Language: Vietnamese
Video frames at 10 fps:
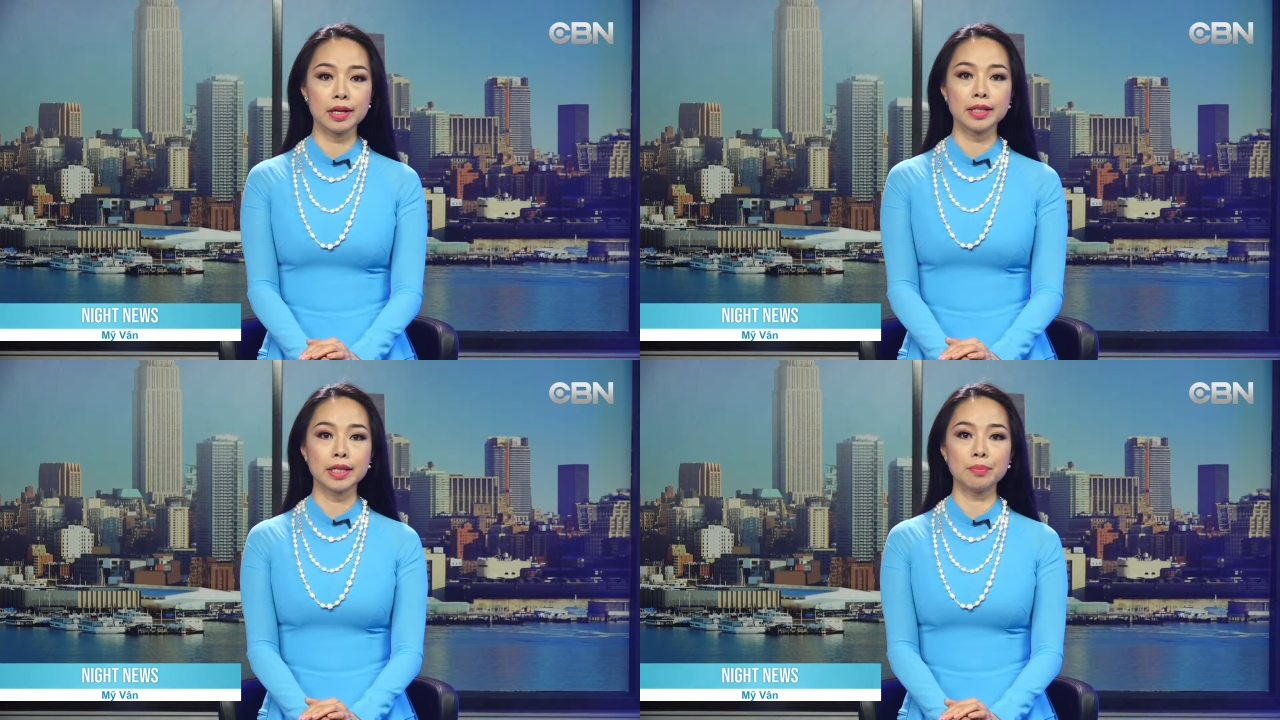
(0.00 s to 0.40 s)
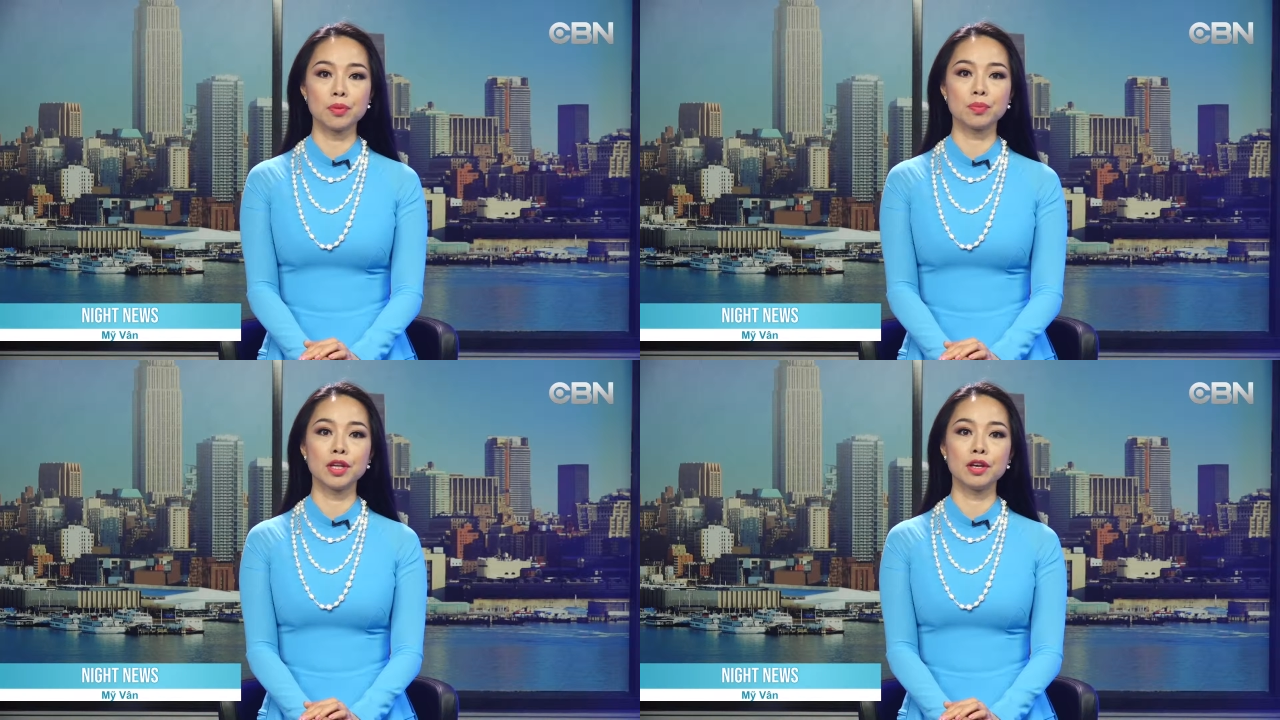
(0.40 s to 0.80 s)
nhắm
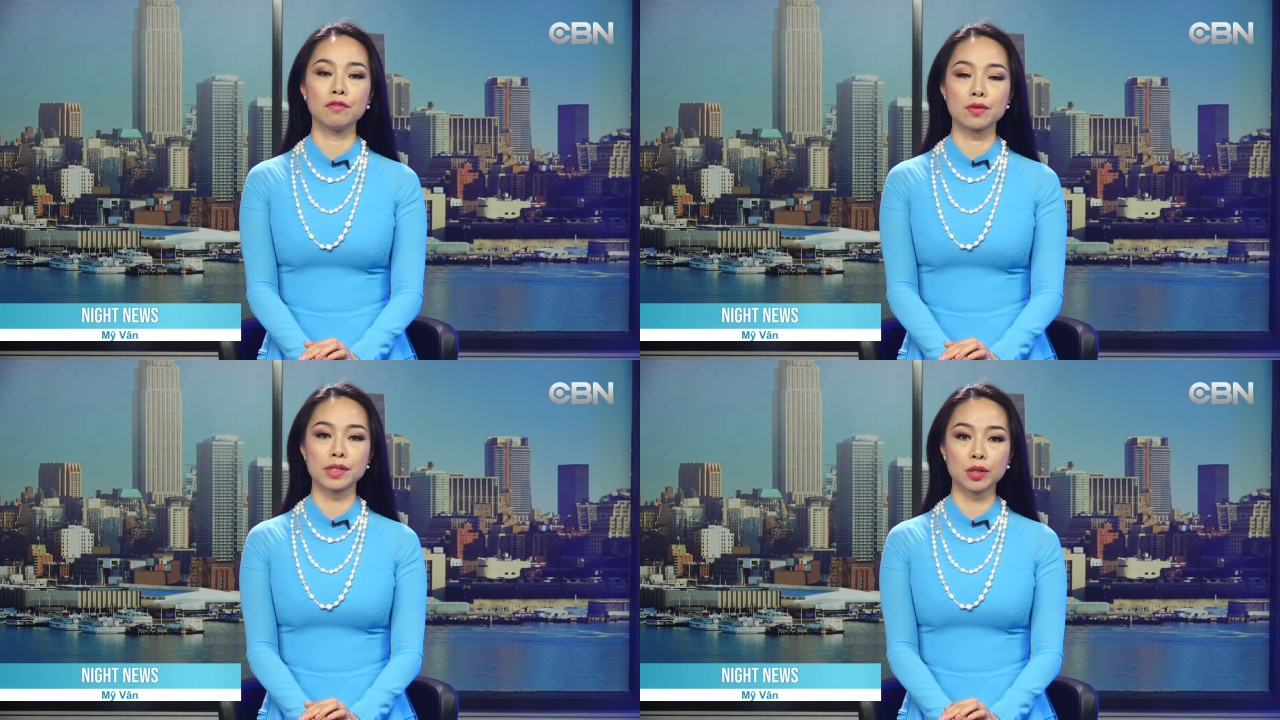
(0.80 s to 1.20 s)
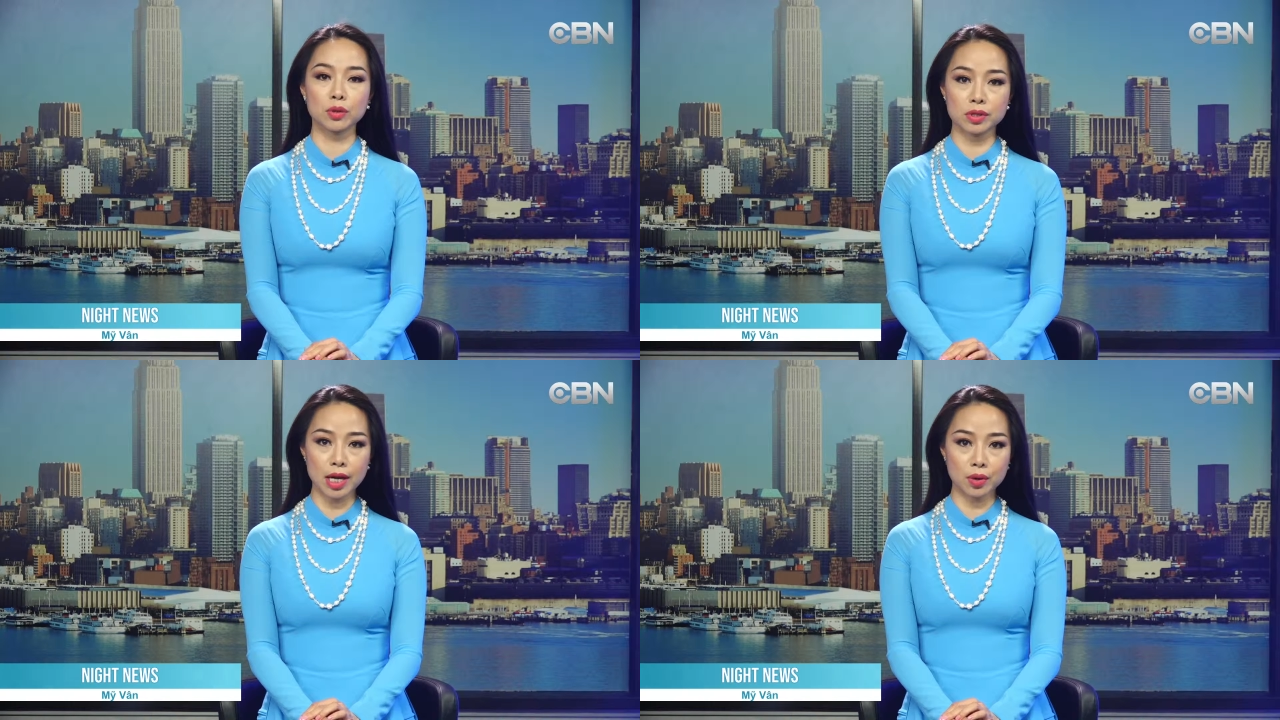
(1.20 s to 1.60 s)
mục tiêu vào xe
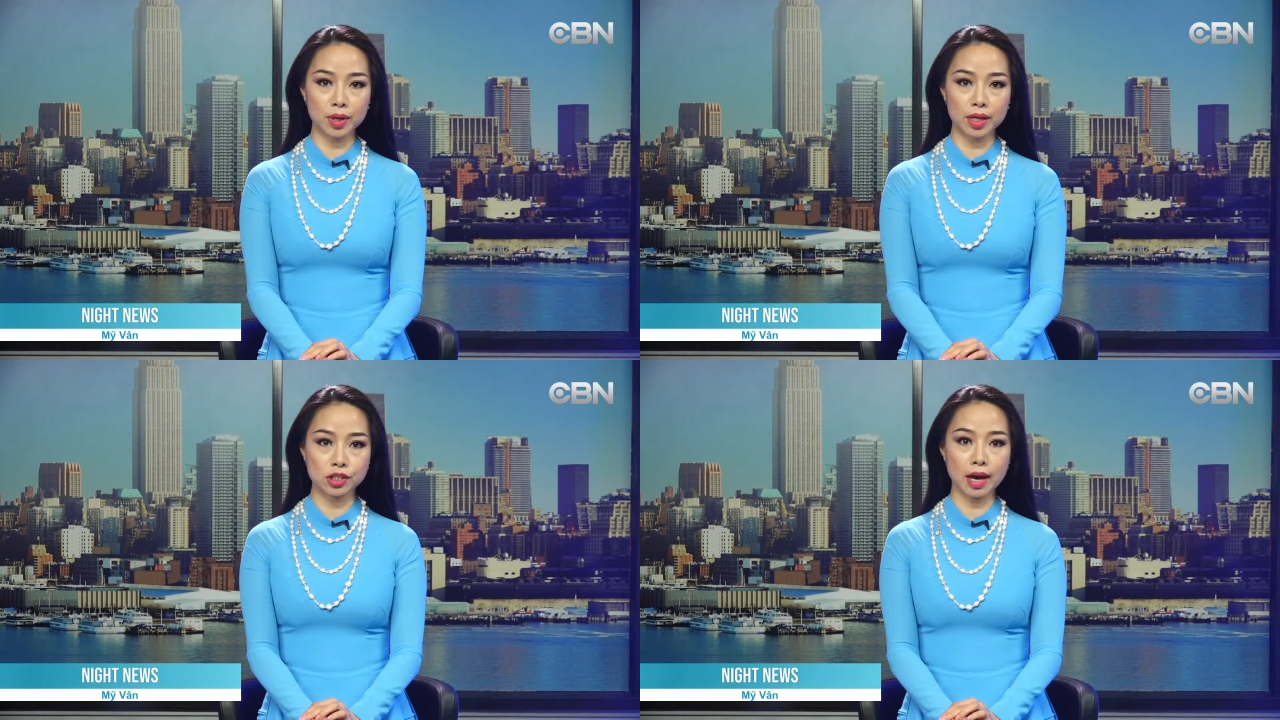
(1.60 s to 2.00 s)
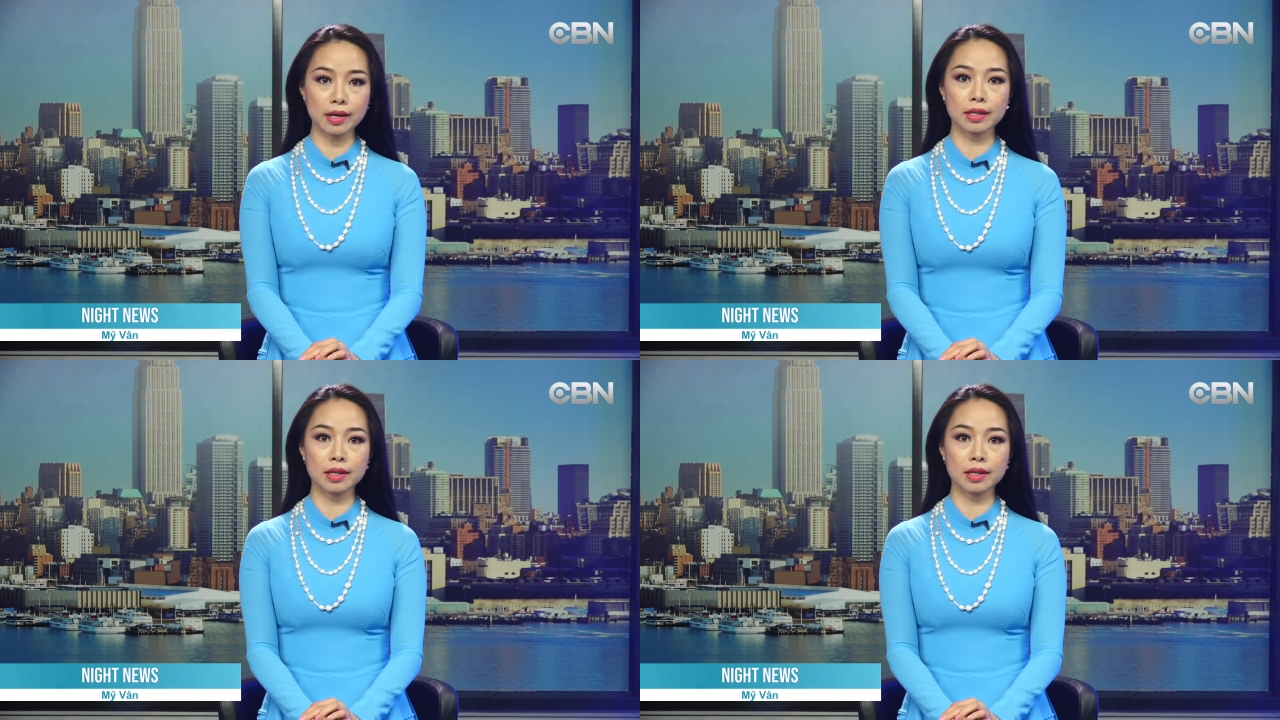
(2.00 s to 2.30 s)
tuần tra của cảnh sát tại